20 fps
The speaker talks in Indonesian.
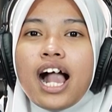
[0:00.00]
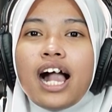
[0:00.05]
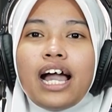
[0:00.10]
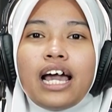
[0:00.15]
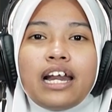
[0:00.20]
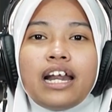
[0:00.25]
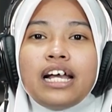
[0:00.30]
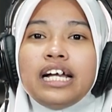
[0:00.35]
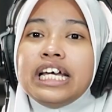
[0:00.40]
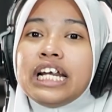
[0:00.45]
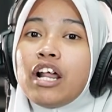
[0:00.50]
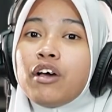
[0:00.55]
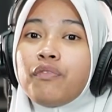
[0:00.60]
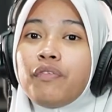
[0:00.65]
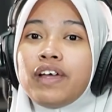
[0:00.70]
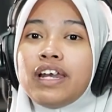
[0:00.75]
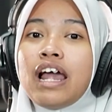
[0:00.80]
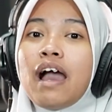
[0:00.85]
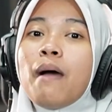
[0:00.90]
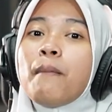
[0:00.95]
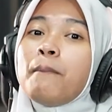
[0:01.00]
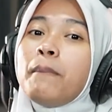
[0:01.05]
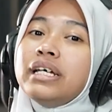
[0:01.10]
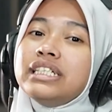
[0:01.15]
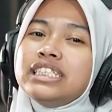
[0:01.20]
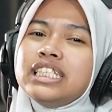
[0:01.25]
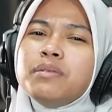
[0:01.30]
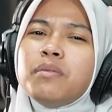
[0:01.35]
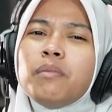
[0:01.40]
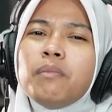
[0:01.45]
karena grafena
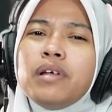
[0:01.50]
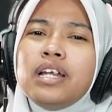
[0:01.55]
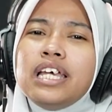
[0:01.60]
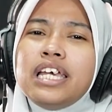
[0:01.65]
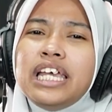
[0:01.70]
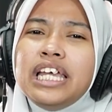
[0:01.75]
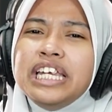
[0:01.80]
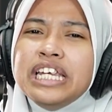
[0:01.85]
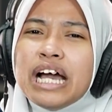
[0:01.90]
pasti memiliki